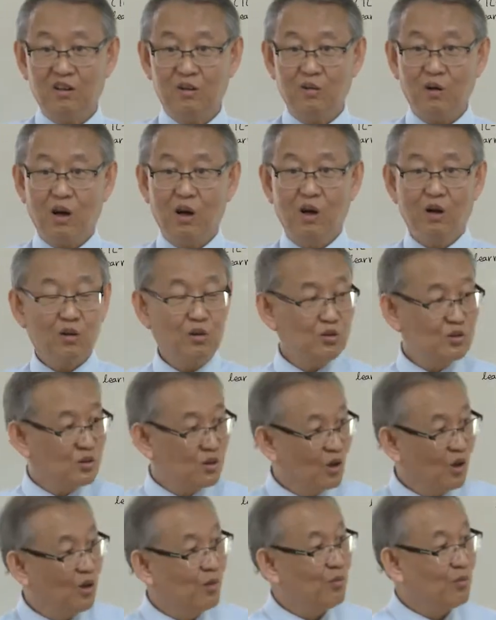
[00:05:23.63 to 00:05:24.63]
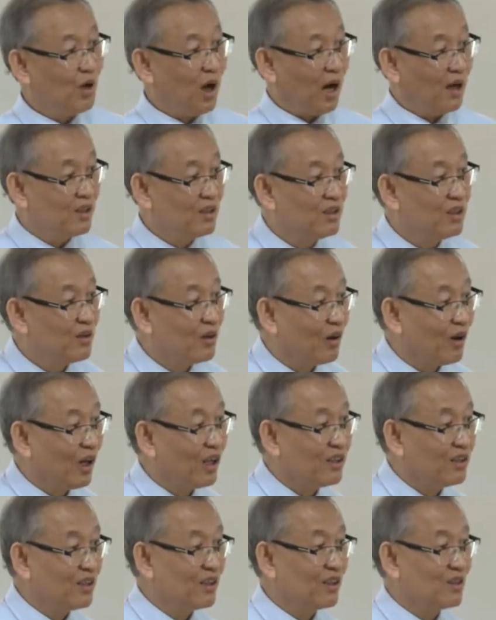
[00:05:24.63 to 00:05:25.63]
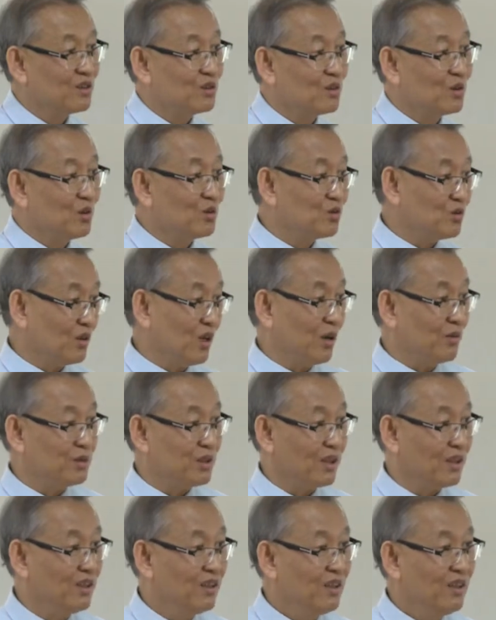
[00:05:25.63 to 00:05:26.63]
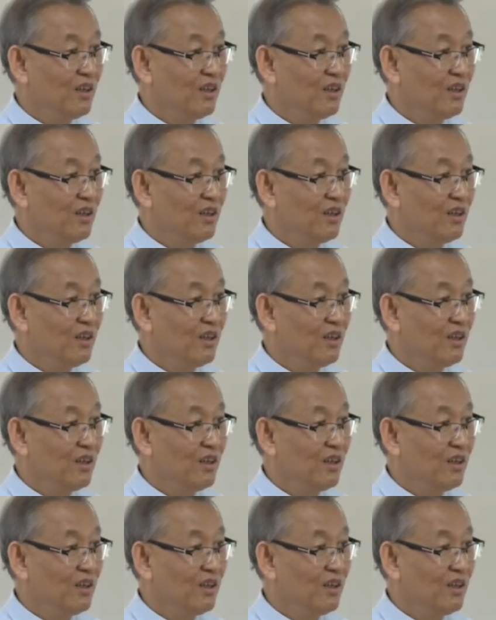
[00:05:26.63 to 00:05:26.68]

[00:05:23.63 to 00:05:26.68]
왜? 그건 저뭐 IT와 관련된 거지. 교수가 항상.